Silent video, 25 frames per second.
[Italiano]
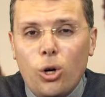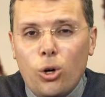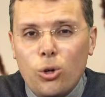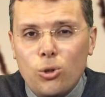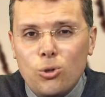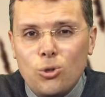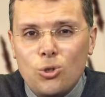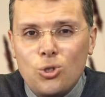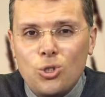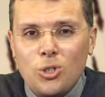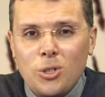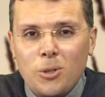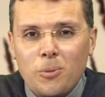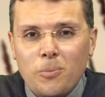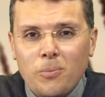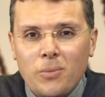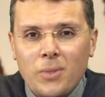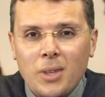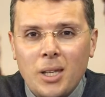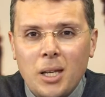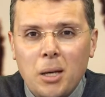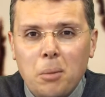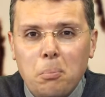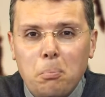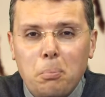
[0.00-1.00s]
oggi.
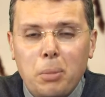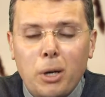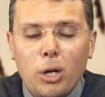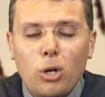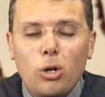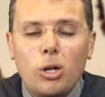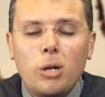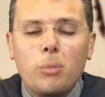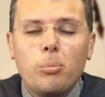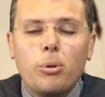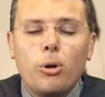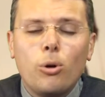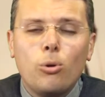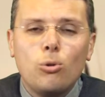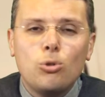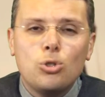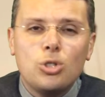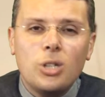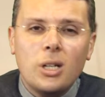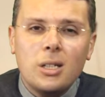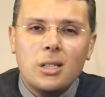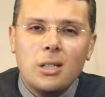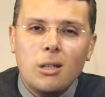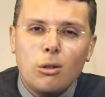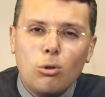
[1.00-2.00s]
Parole
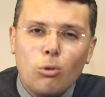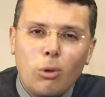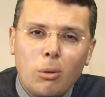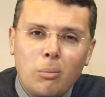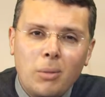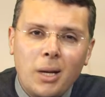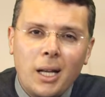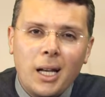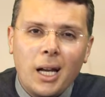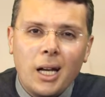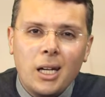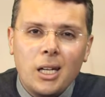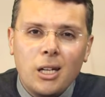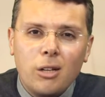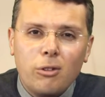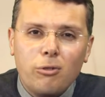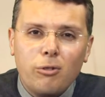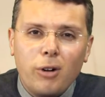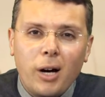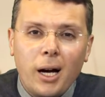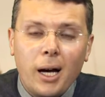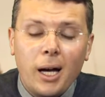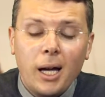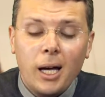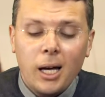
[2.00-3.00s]
pronunciate duemila anni
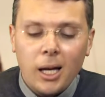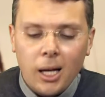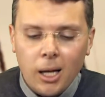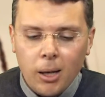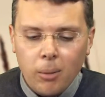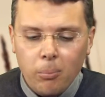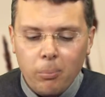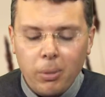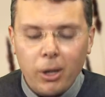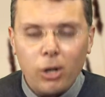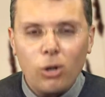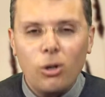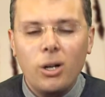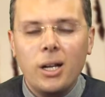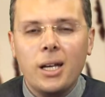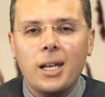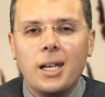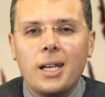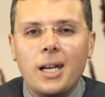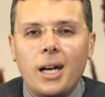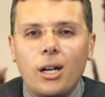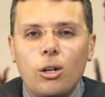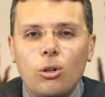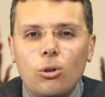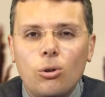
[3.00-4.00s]
fa, parole
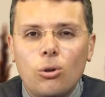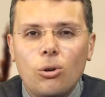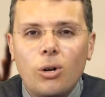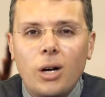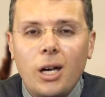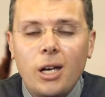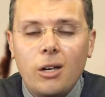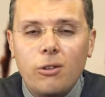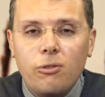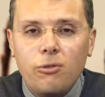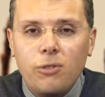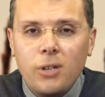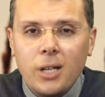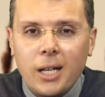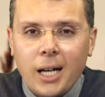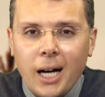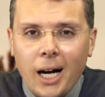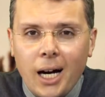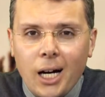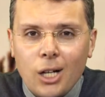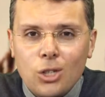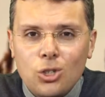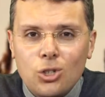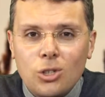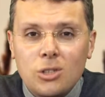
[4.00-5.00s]
che hanno
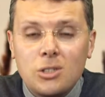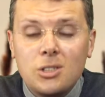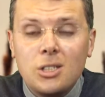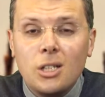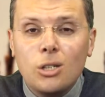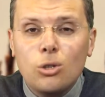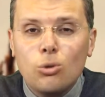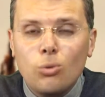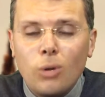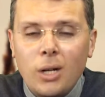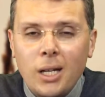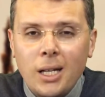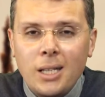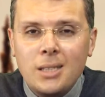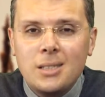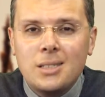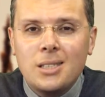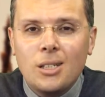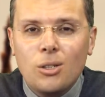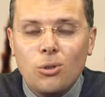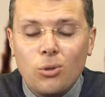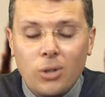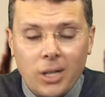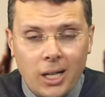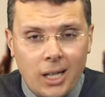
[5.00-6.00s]
efficacia, si
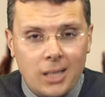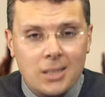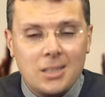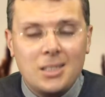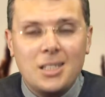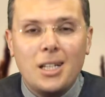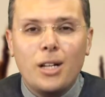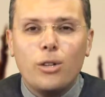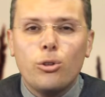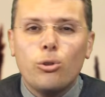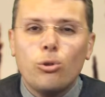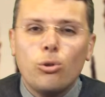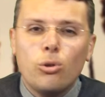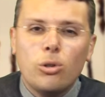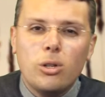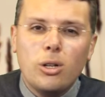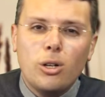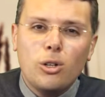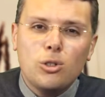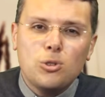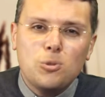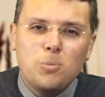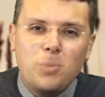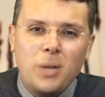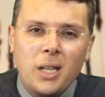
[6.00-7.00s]
attualizzano grazie al dono
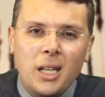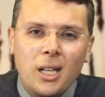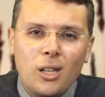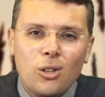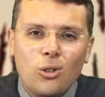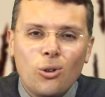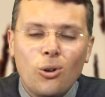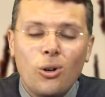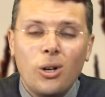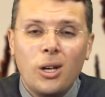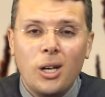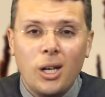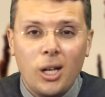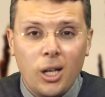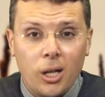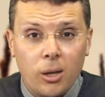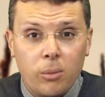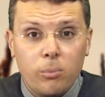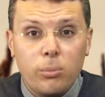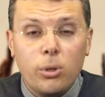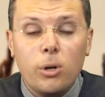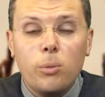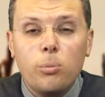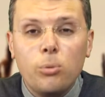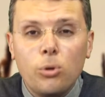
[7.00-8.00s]
dello Spirito
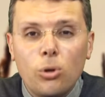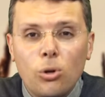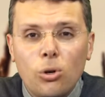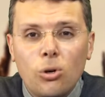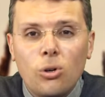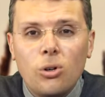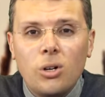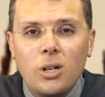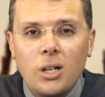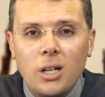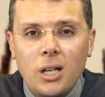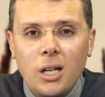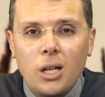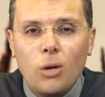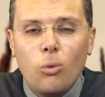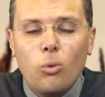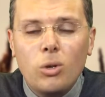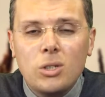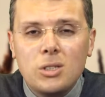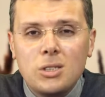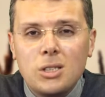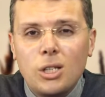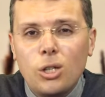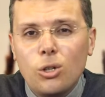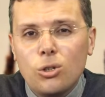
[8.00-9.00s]
proprio in
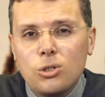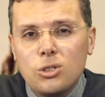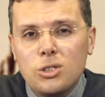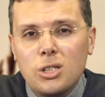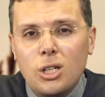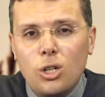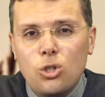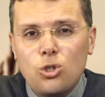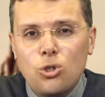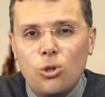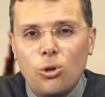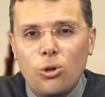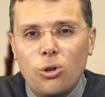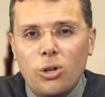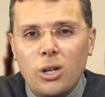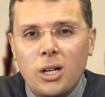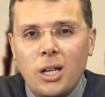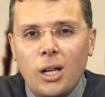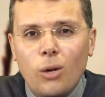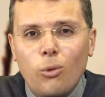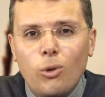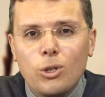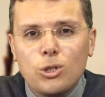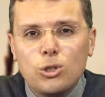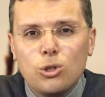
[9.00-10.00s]
questi nostri giorni,
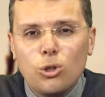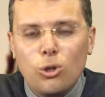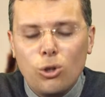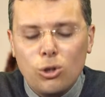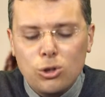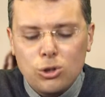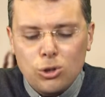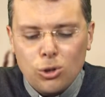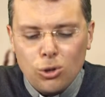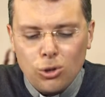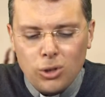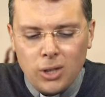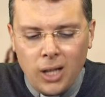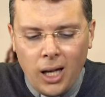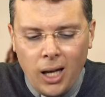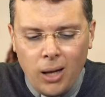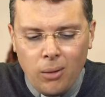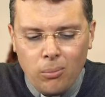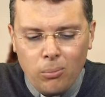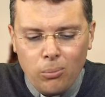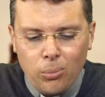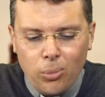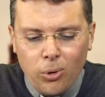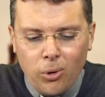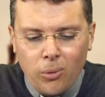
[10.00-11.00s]
in questo nostro
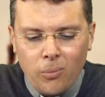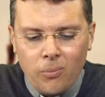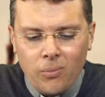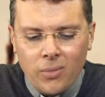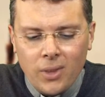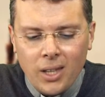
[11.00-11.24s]
tempo.